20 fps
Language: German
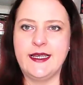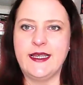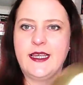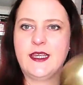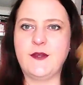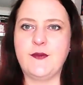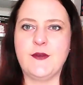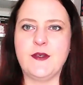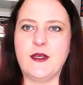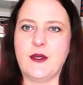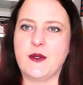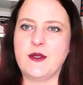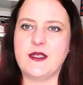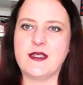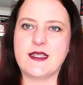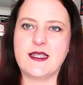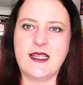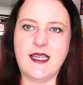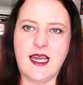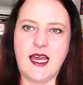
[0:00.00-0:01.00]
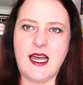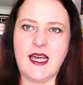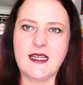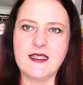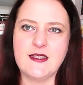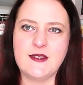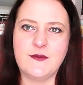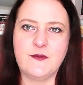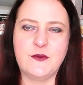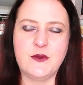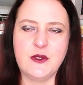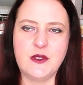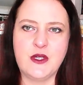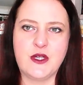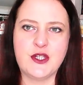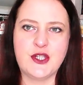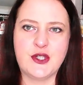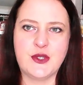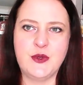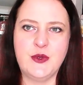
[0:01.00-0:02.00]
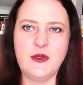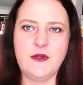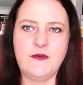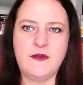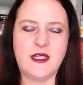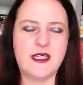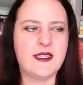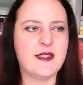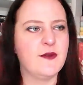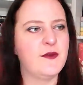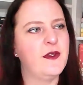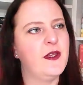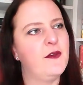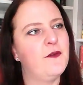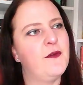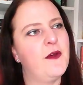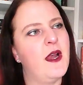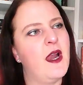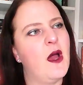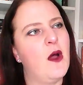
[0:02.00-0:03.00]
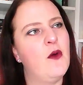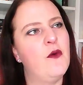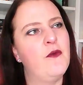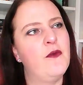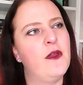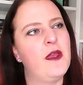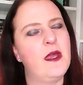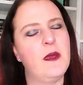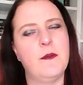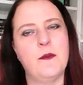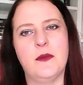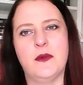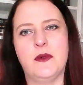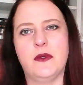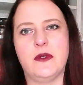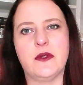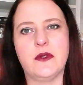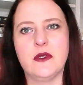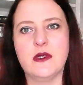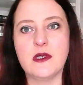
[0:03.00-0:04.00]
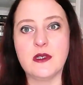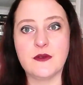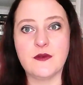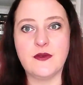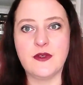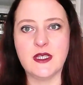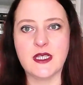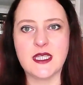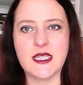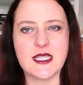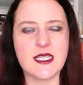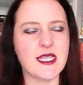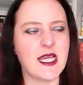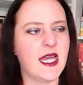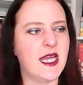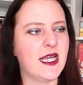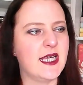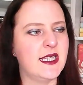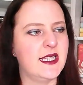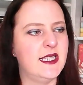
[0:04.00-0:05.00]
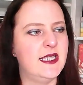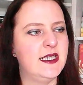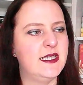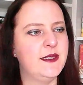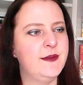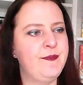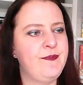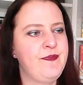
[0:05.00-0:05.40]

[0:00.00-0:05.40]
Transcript: Ich finde auch das Glas wunderschön, werde es auf jeden Fall aufheben und irgendwie recyceln.